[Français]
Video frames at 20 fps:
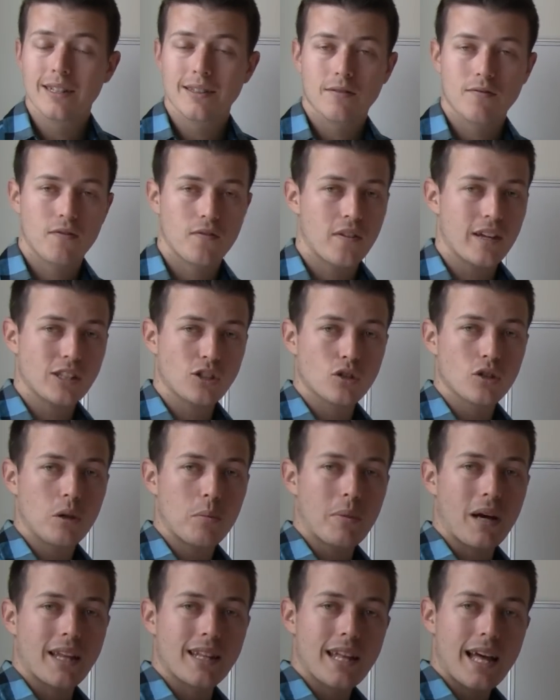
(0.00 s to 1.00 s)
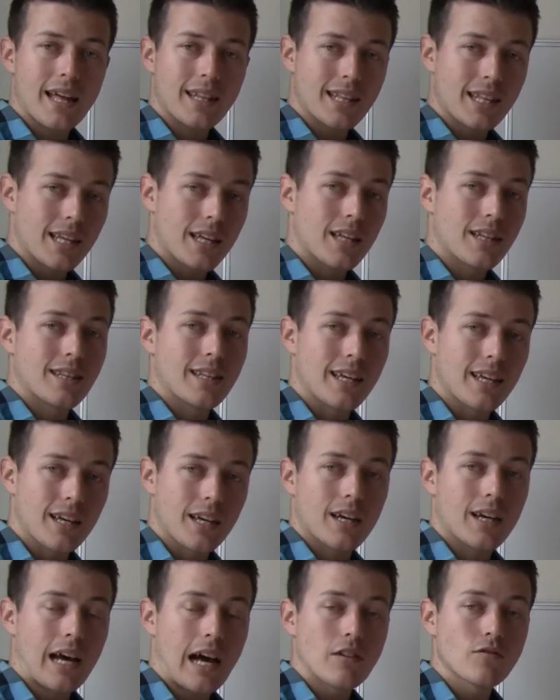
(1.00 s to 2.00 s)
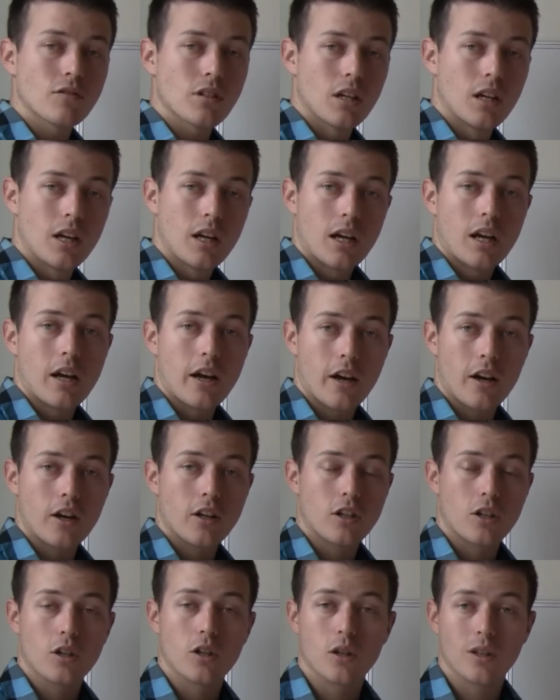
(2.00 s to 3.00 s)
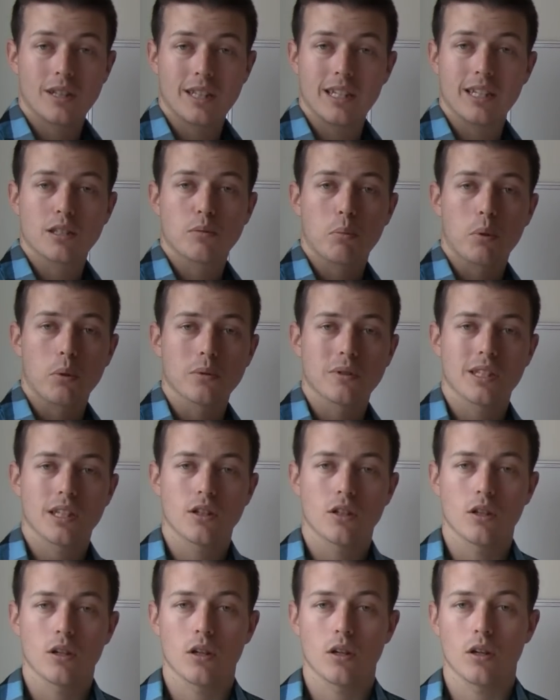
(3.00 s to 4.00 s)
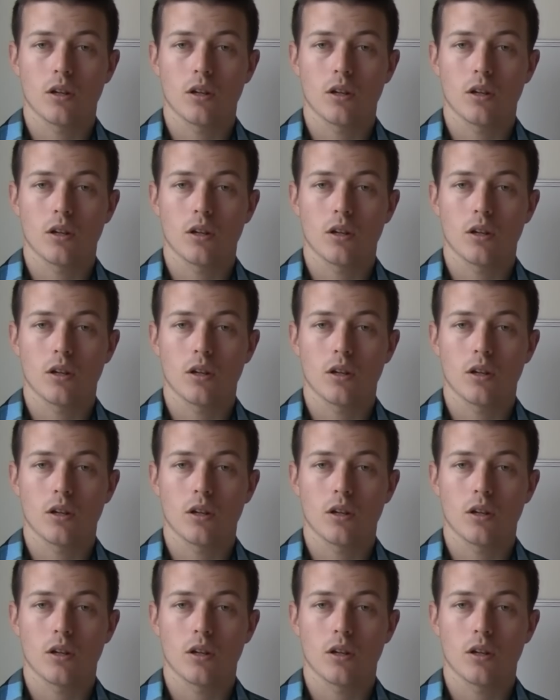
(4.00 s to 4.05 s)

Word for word: Fais ça pendant des, tes rames euh, que tu es supposé de,